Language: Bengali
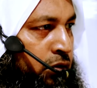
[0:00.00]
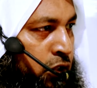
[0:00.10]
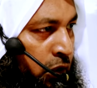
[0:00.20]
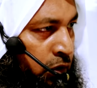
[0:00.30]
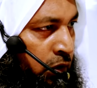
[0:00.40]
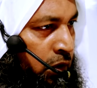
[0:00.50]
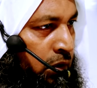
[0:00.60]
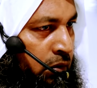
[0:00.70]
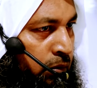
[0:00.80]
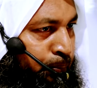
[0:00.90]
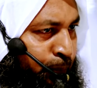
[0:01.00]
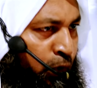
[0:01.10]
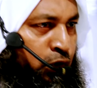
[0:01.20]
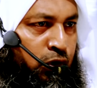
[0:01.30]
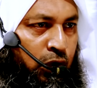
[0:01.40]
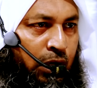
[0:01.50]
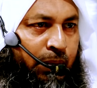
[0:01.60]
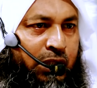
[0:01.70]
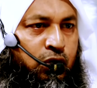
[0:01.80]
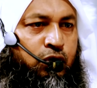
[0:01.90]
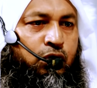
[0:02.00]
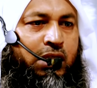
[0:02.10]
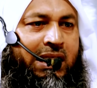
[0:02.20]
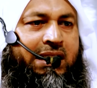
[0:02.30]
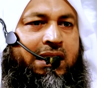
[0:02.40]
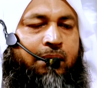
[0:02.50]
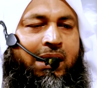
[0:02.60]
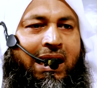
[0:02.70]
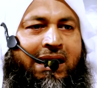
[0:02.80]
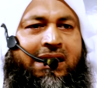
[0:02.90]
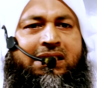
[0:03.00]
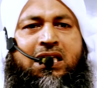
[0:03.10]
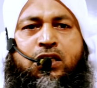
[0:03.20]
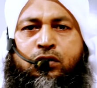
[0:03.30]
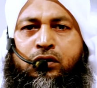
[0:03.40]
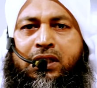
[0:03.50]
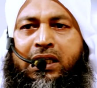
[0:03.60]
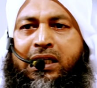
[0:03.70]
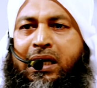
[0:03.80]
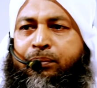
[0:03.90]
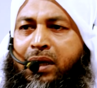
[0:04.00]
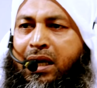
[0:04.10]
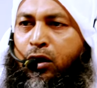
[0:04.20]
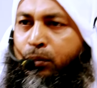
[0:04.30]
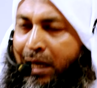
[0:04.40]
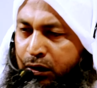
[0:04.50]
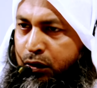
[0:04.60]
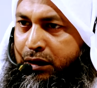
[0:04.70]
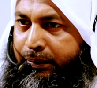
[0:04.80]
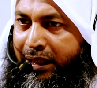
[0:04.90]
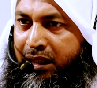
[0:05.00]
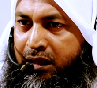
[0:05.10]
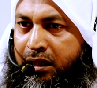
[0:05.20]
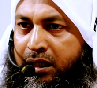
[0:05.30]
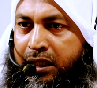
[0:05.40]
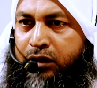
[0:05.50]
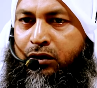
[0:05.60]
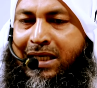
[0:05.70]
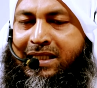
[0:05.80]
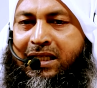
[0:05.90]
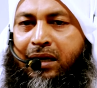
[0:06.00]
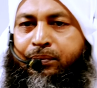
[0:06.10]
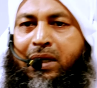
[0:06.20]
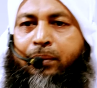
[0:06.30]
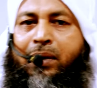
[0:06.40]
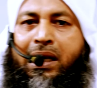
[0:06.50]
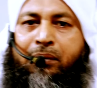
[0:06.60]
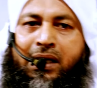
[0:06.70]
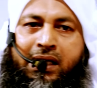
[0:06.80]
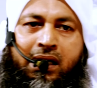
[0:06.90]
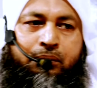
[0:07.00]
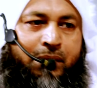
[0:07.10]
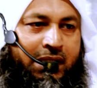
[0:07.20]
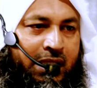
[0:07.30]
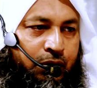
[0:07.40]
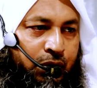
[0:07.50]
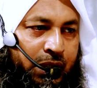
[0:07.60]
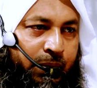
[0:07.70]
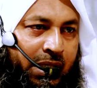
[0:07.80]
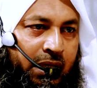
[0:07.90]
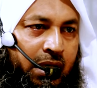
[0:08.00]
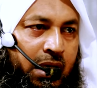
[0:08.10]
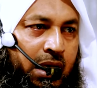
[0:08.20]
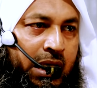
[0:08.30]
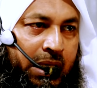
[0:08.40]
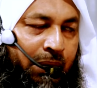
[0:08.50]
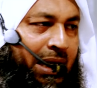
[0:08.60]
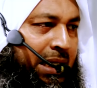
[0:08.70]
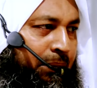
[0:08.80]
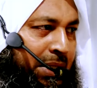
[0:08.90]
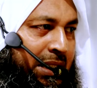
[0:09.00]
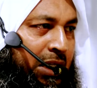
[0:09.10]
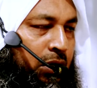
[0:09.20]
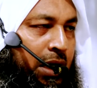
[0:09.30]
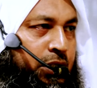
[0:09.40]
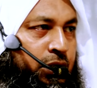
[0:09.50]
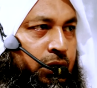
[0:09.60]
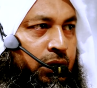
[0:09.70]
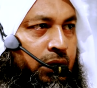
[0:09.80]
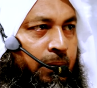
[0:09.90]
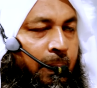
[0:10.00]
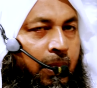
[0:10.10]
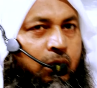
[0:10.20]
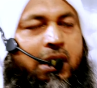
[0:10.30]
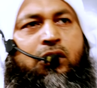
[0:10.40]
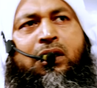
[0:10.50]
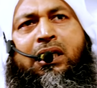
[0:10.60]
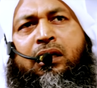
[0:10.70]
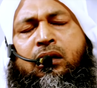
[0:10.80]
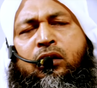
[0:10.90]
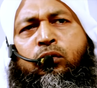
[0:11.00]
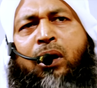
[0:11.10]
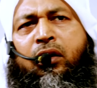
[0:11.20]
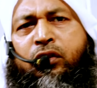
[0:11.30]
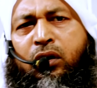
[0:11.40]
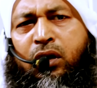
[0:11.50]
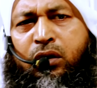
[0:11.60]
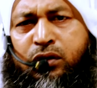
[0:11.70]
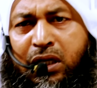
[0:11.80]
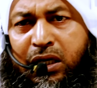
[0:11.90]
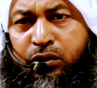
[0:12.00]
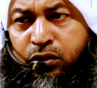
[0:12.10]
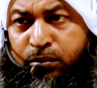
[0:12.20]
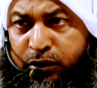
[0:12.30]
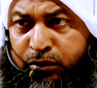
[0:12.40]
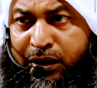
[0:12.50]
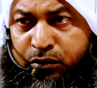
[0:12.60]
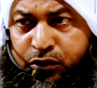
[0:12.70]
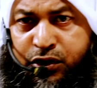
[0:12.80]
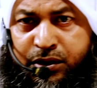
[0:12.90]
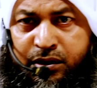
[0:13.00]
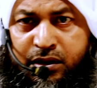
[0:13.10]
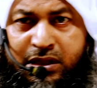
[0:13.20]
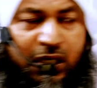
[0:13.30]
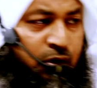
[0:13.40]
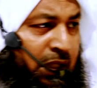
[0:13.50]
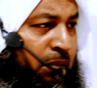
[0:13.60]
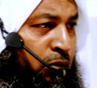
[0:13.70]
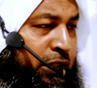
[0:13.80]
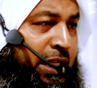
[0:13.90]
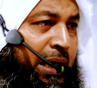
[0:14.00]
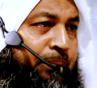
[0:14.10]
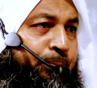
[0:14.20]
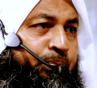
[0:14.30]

যত পুক্ত হবে যত দিন যাবে একই জিনিস করতে গেলে আপনার আরও ভালো হতে পারে কিন্তু আজকে আপনি আপনার ইমানকে বৃদ্ধি করতে পারেন ইমানকে বৃদ্ধি করার জন্য কয়েকটা কথা এ ওমার রাজি আল্লাহ তাল আনহুর মতো মানুষ যার কথা আমি বলছিলাম